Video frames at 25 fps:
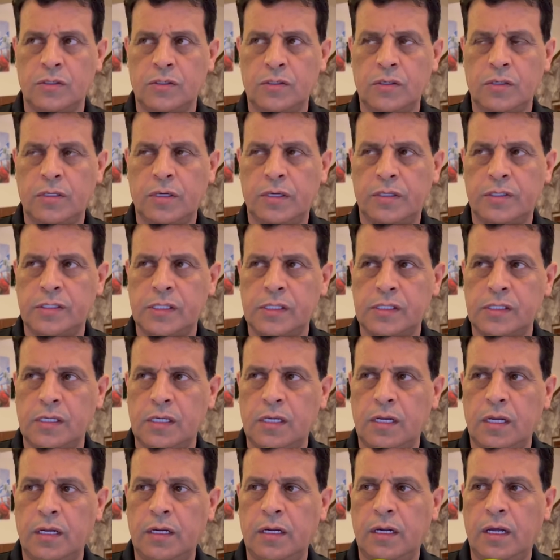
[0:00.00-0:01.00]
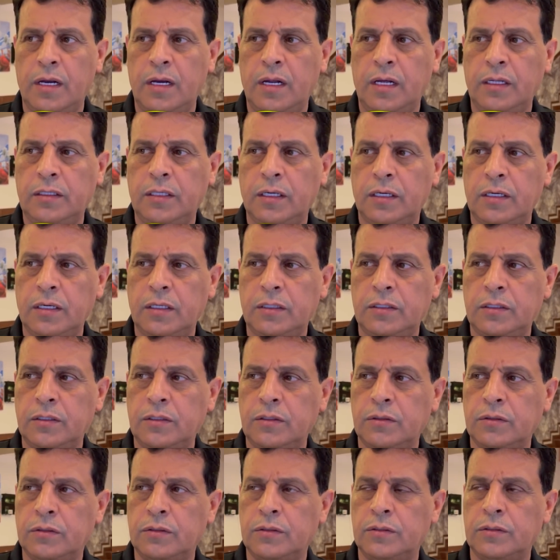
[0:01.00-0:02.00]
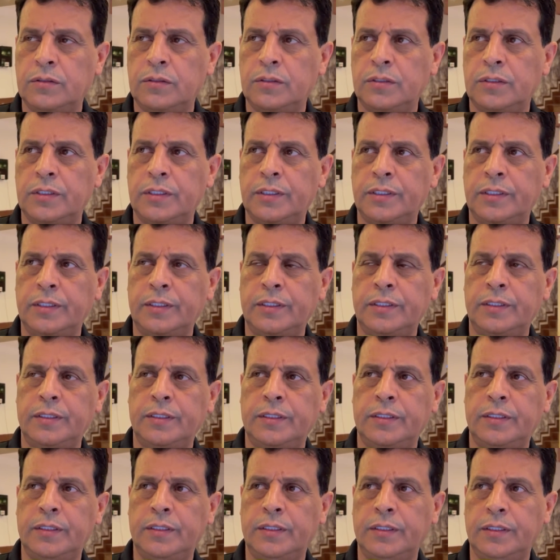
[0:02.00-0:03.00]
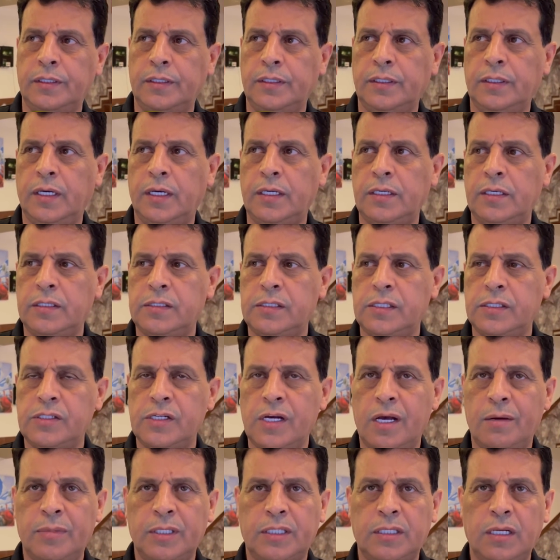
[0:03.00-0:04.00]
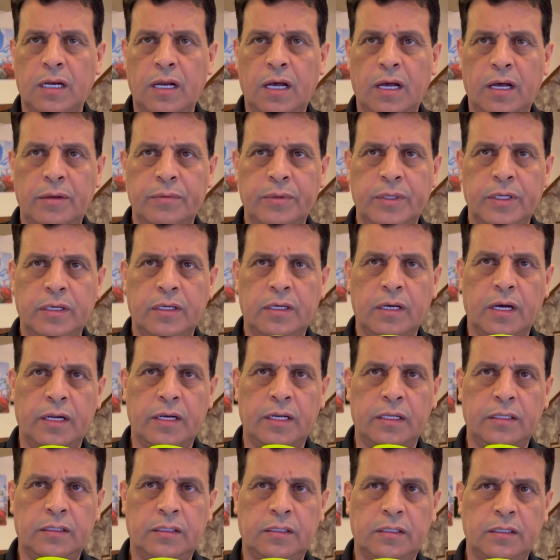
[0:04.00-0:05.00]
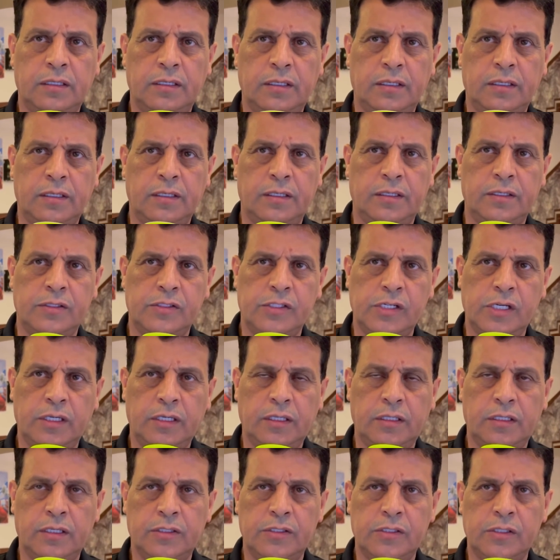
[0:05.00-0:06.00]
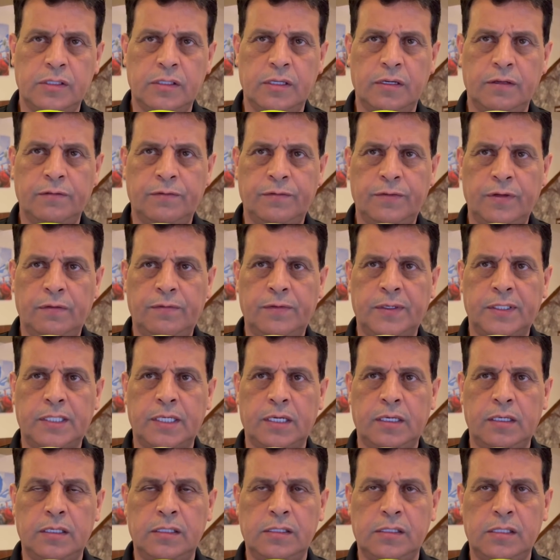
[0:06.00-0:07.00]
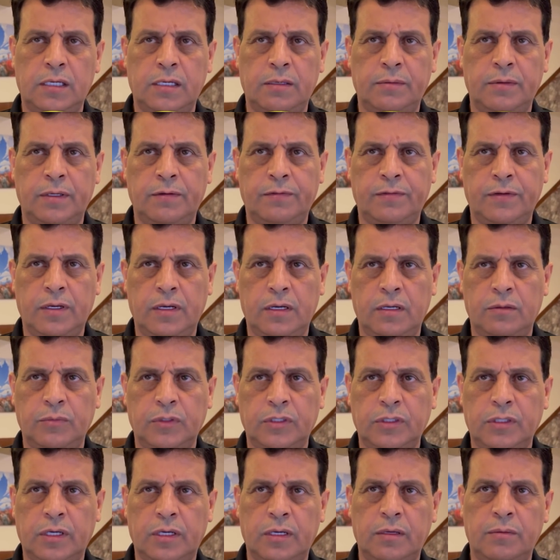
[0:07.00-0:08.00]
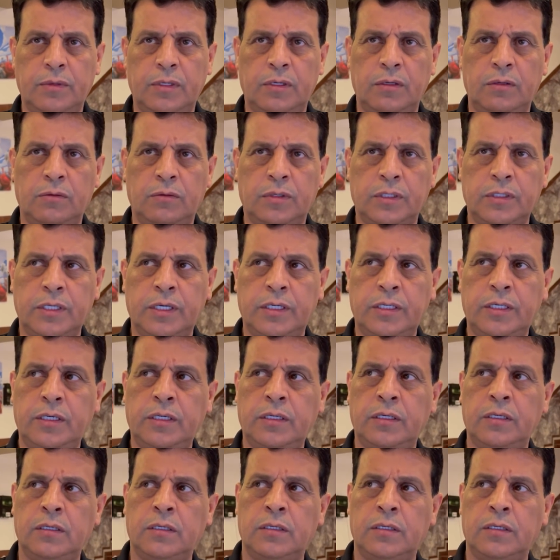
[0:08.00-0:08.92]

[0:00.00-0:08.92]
شكرا جزيلا انا اعتقد انه آه، يعني استجابة اللاعبين كانت آه، جيدة جدا في الفترة اللي استلمنا فيها المنتخب الوطني